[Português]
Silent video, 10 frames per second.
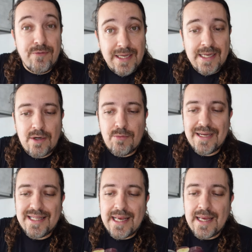fica
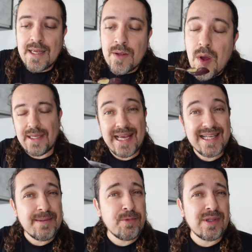uma ideia aí. E
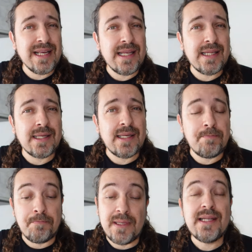essa proteína aqui,
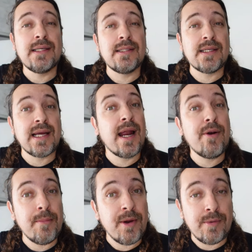Peanut
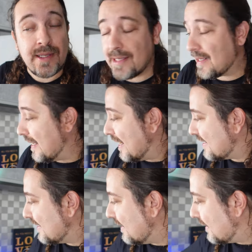Caramel, né? Que é
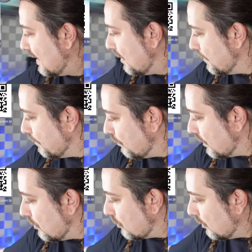essa daqui,
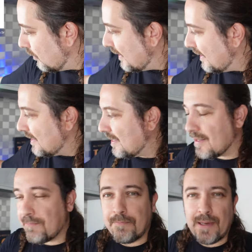eu coloquei da
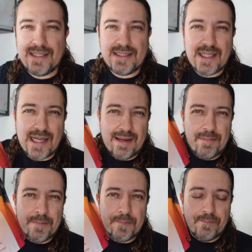Plant
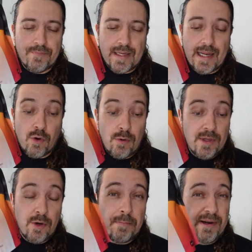Lab, ela
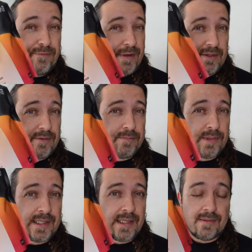combinou perfeito,
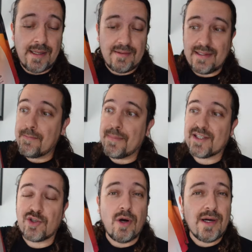porque né, tem
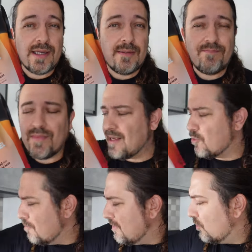paçoca né, e
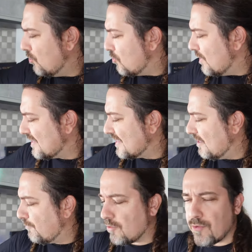combinou com
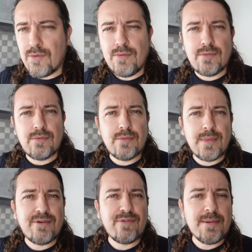açaí, ficou um,
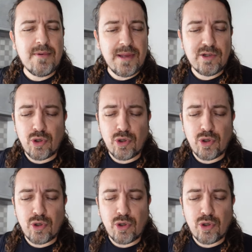uma vibe meio